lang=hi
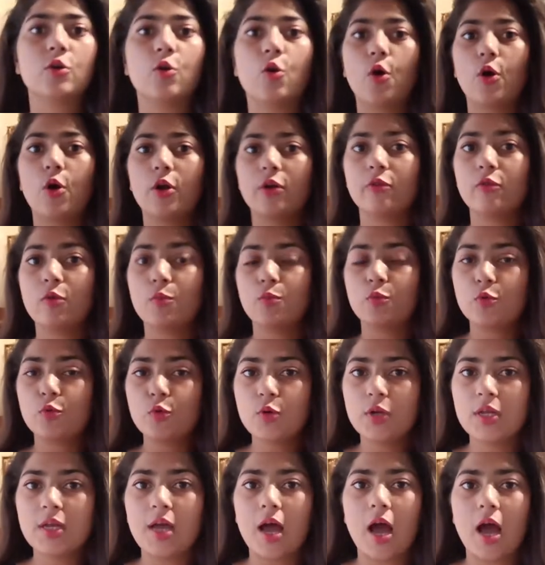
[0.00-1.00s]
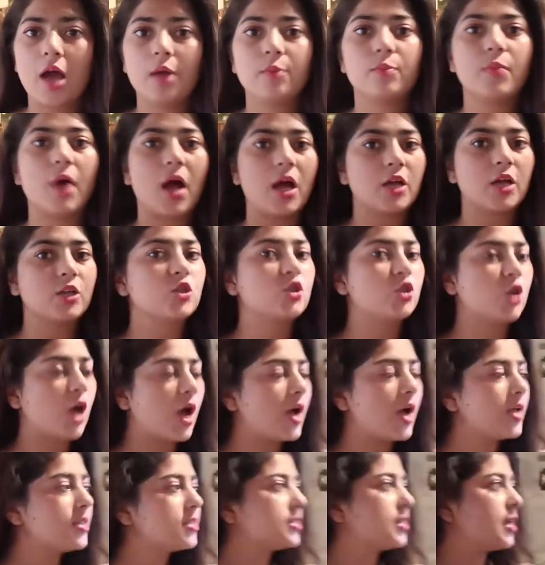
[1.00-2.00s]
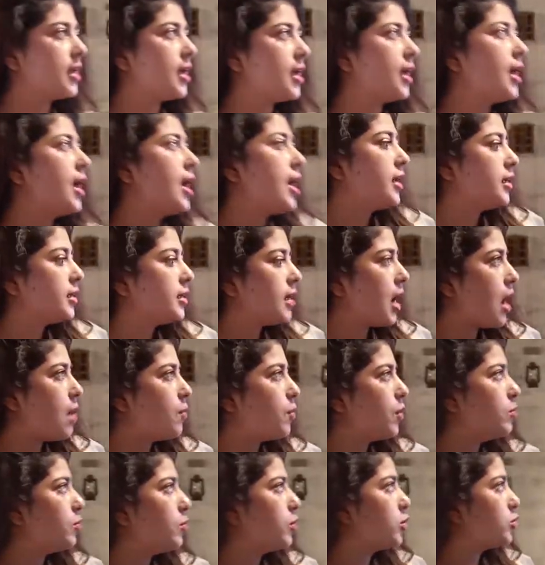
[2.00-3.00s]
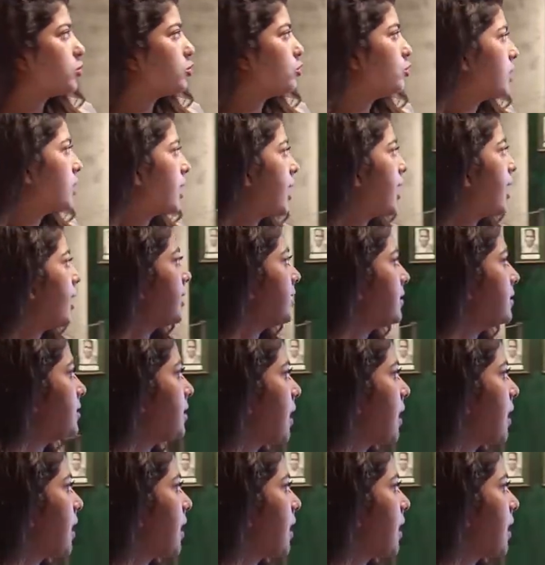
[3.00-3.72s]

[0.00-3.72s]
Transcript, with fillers: और वो पूरी आन बान शान से यहाँ पर मौजूद है इस